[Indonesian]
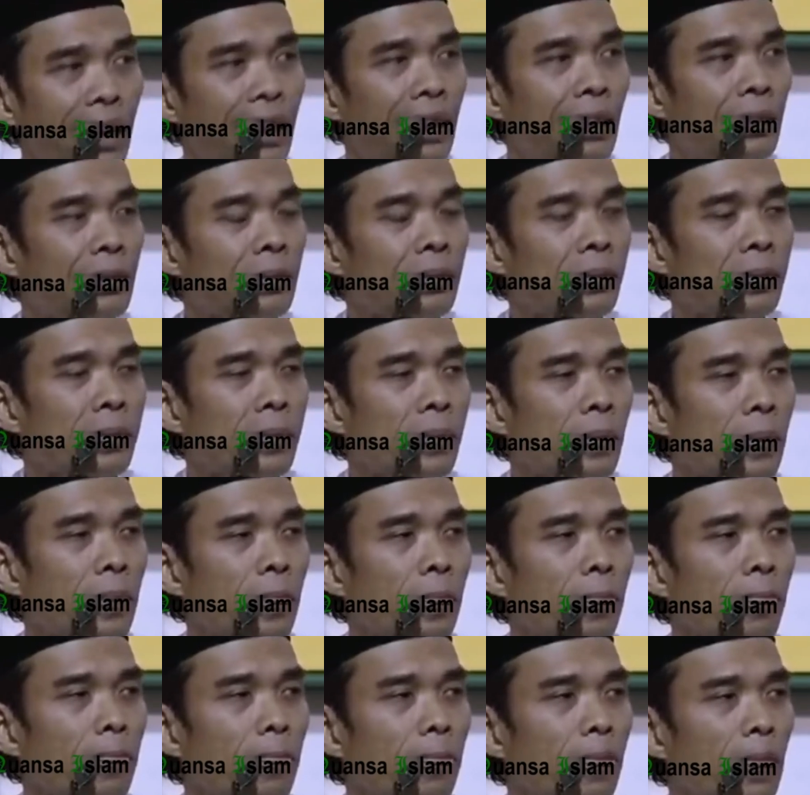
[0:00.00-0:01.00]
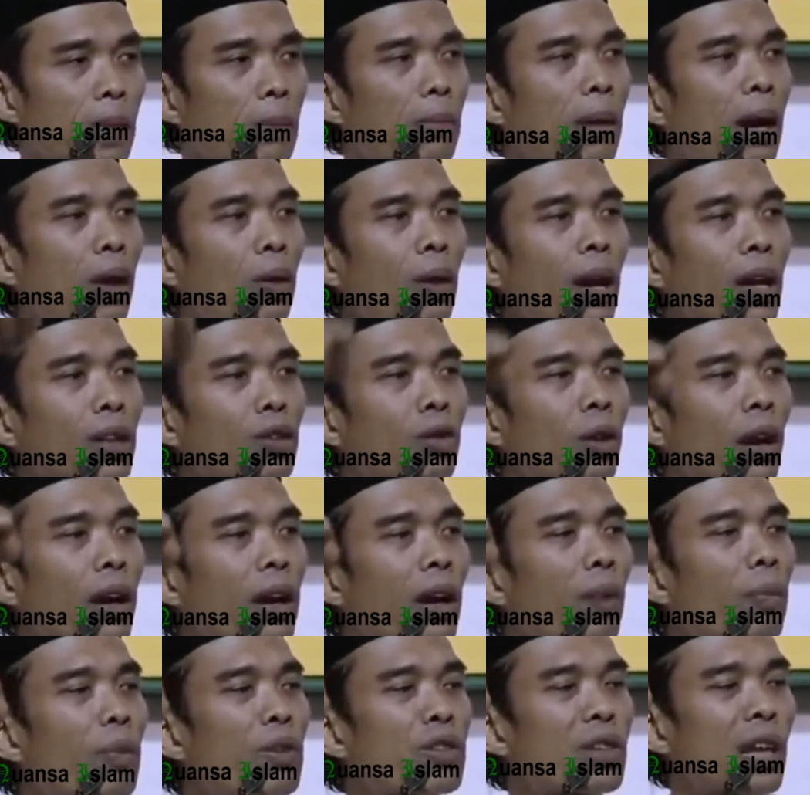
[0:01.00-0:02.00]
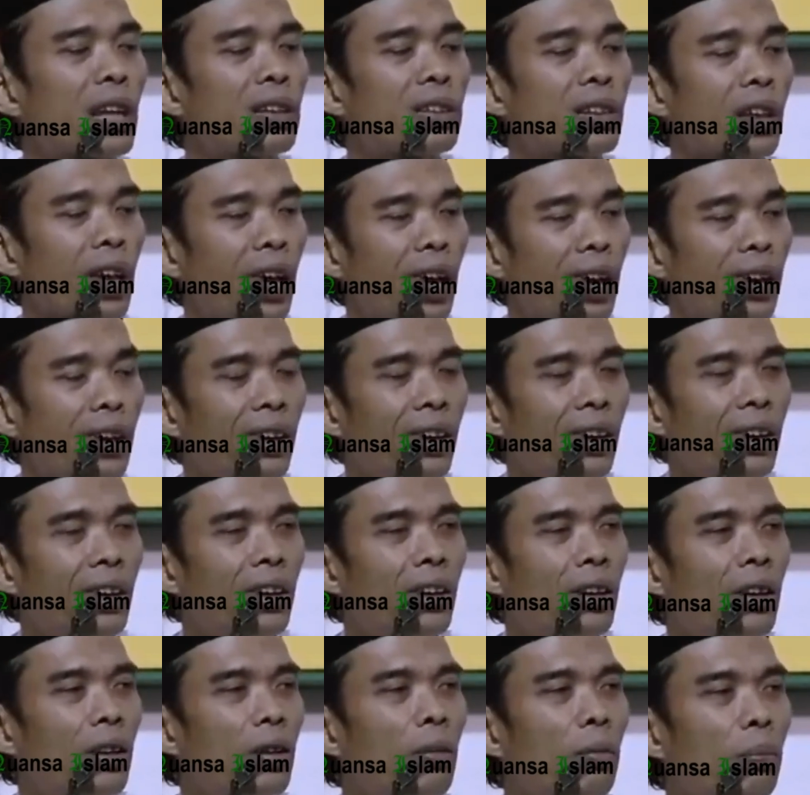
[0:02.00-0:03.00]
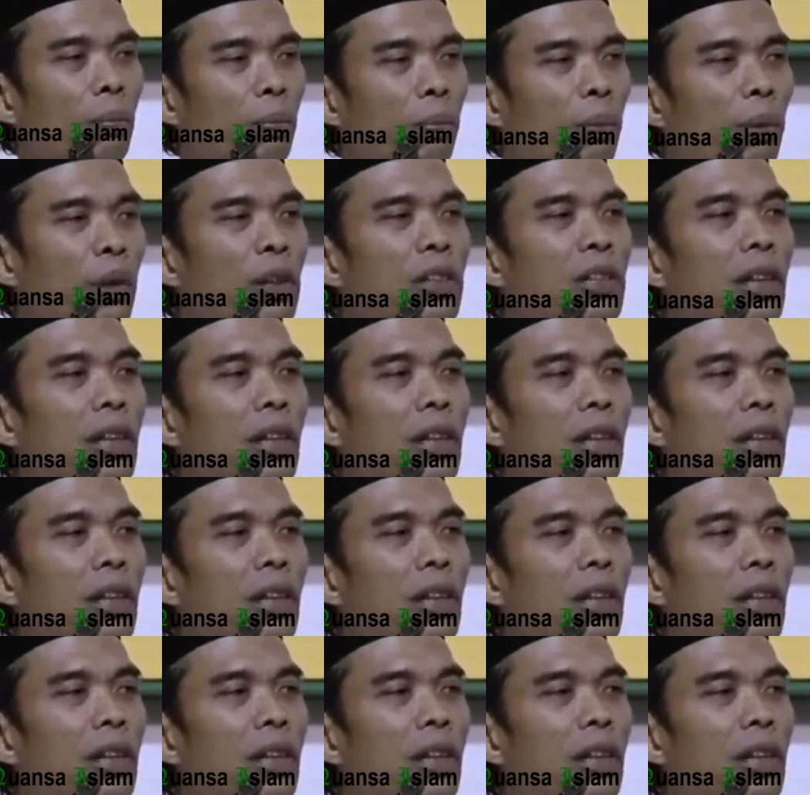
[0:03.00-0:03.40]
bisa menolongnya di hadapan Allah Subhanahu wa taala.